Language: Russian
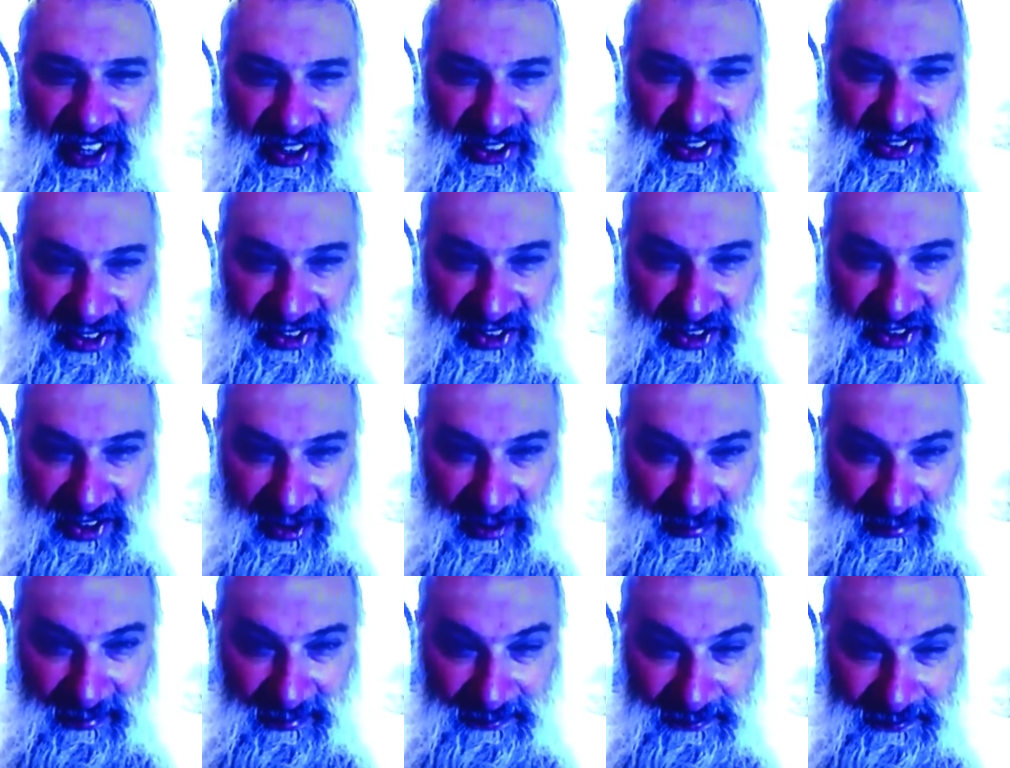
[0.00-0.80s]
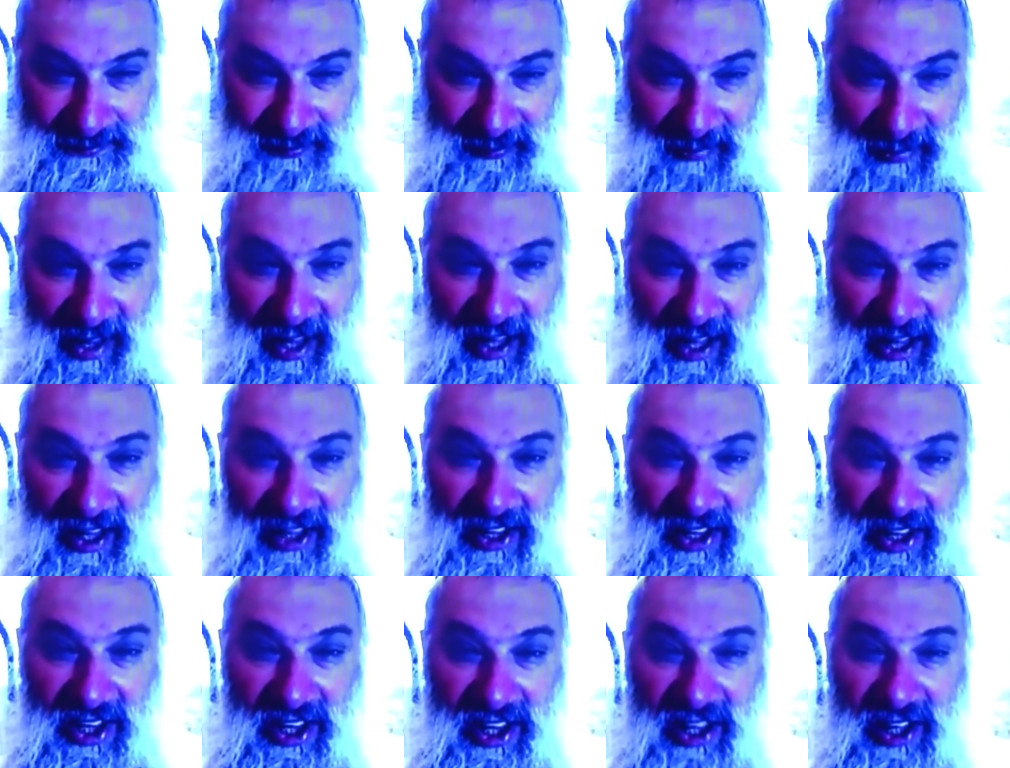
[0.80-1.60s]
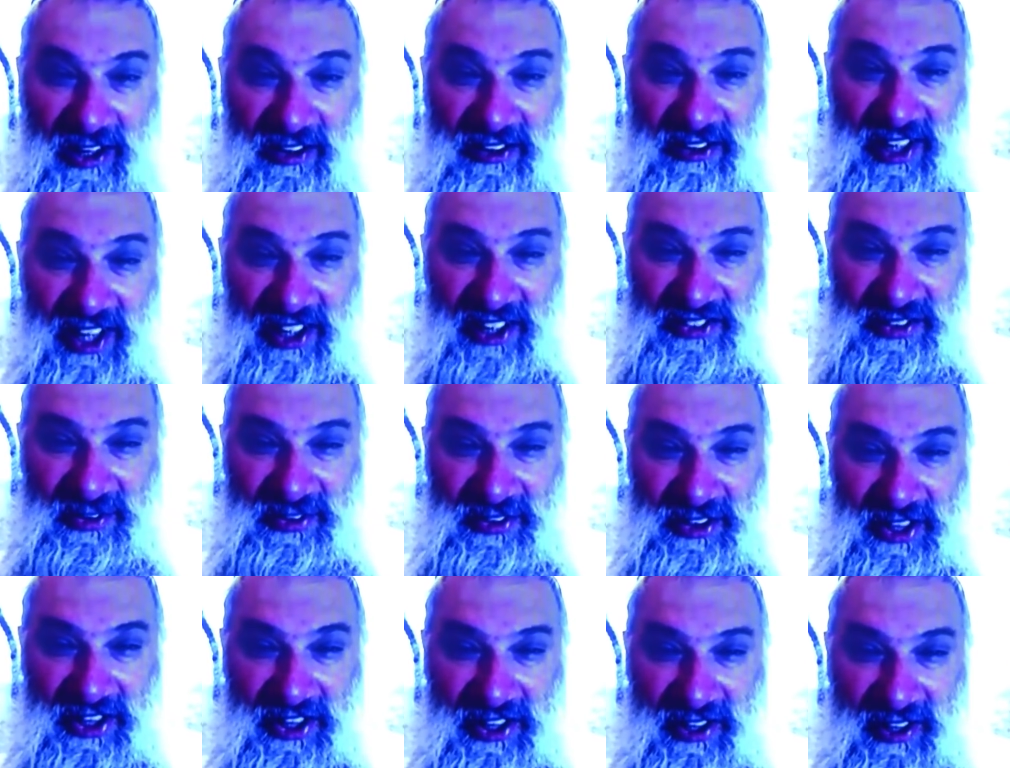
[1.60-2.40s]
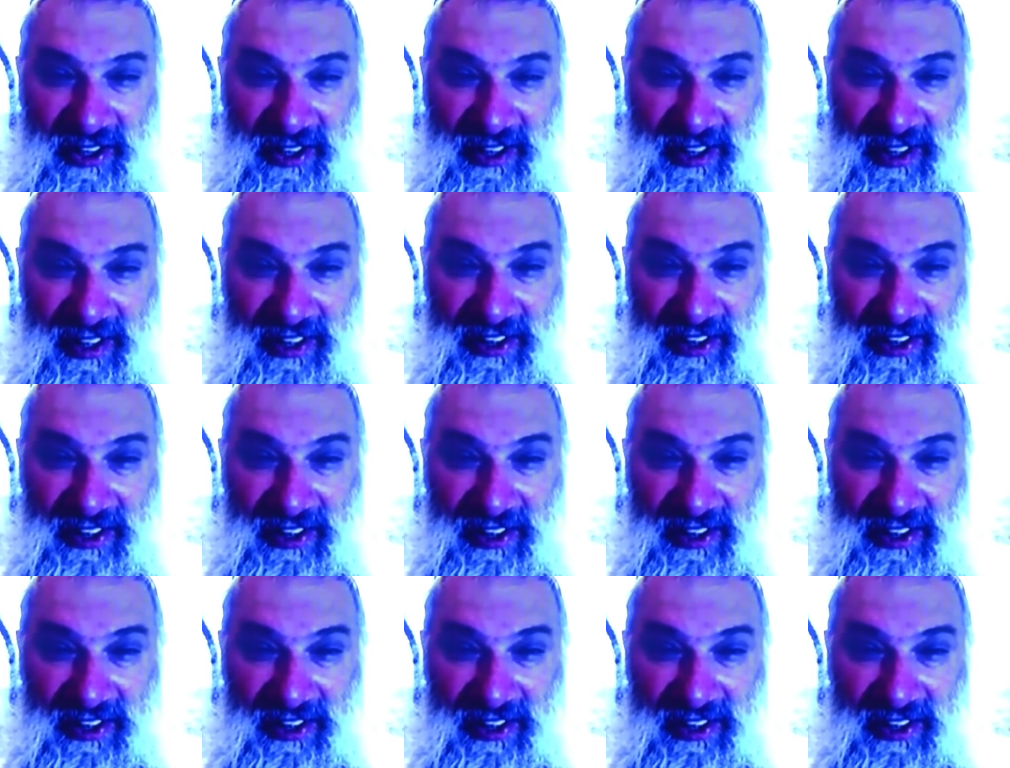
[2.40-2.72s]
А, ну все в порядке, и то на... есть еврейский корень есть в этом.